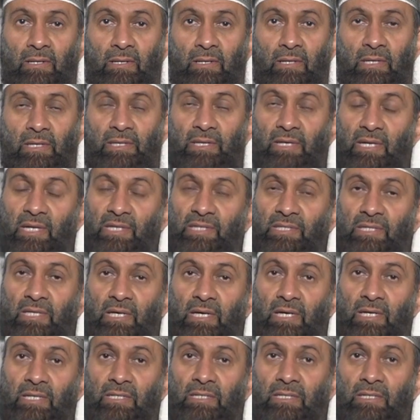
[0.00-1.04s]
إذا
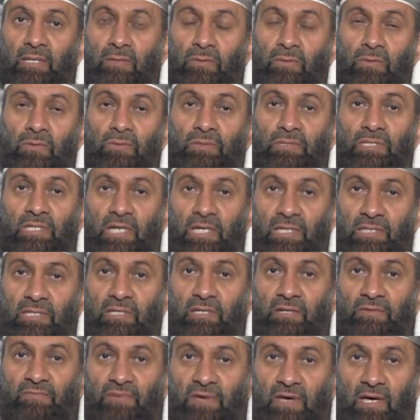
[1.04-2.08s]
أردنا أن نكون
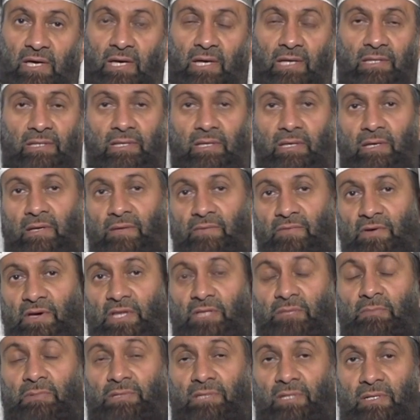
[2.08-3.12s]
جادين في حياتنا في
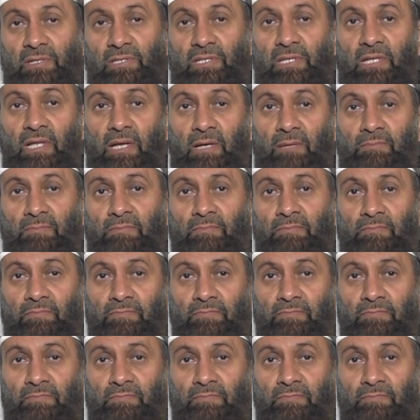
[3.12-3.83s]
خدمة الإسلام